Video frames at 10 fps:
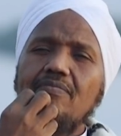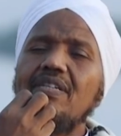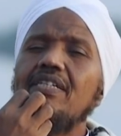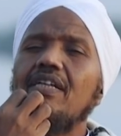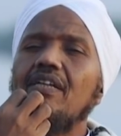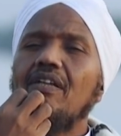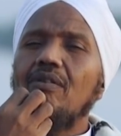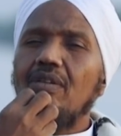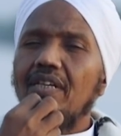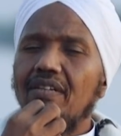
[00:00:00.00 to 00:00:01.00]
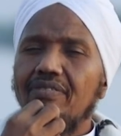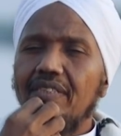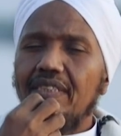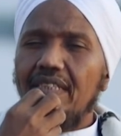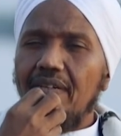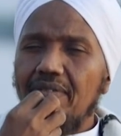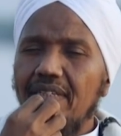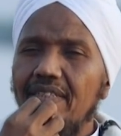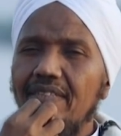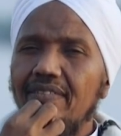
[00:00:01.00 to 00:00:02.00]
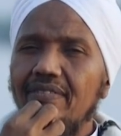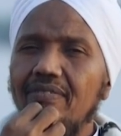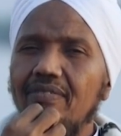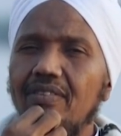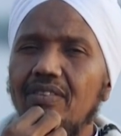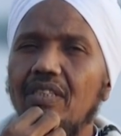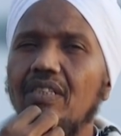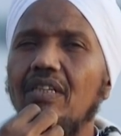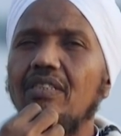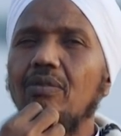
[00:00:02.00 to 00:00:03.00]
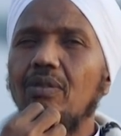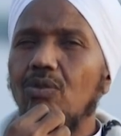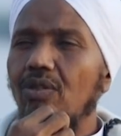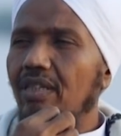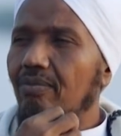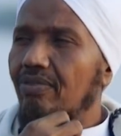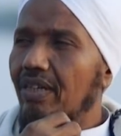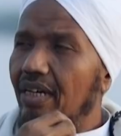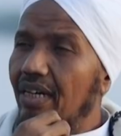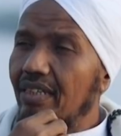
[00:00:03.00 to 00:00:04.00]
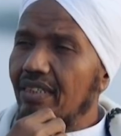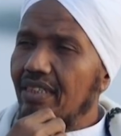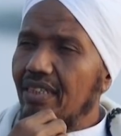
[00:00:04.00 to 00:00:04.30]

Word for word: بين الله لنا في كتابه صدق توكلهم فقال